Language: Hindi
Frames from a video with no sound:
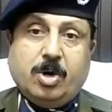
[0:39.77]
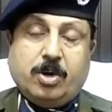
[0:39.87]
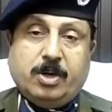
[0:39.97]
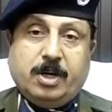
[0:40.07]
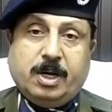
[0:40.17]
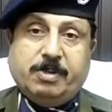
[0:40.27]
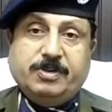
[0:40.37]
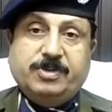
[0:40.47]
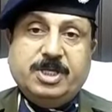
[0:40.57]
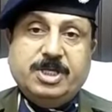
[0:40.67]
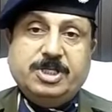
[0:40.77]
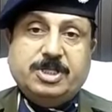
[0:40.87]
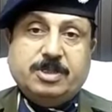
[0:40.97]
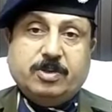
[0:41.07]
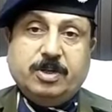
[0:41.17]
और लगभग
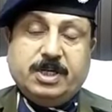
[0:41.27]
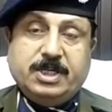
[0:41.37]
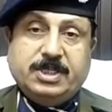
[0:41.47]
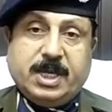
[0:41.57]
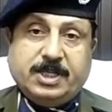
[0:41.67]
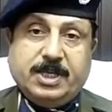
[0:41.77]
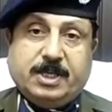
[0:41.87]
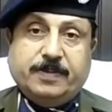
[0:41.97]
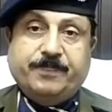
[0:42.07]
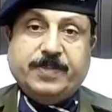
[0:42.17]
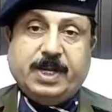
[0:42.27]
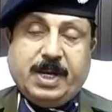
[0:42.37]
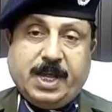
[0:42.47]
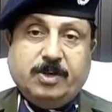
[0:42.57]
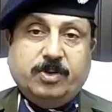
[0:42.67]
तीस कुंटल से अधिक
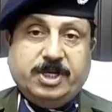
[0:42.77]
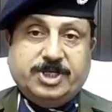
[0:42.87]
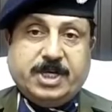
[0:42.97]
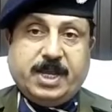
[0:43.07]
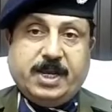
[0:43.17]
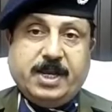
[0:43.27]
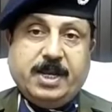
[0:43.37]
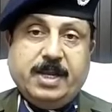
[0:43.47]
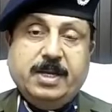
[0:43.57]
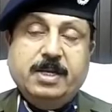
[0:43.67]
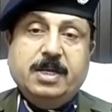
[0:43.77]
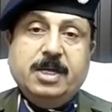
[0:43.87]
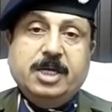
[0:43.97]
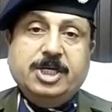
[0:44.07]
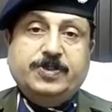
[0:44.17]
लहन को नष्ट कराया गया है
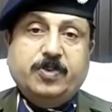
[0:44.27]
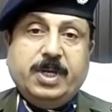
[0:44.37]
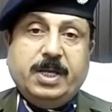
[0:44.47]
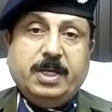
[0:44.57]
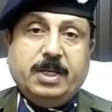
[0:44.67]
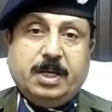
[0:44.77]
इस पूरे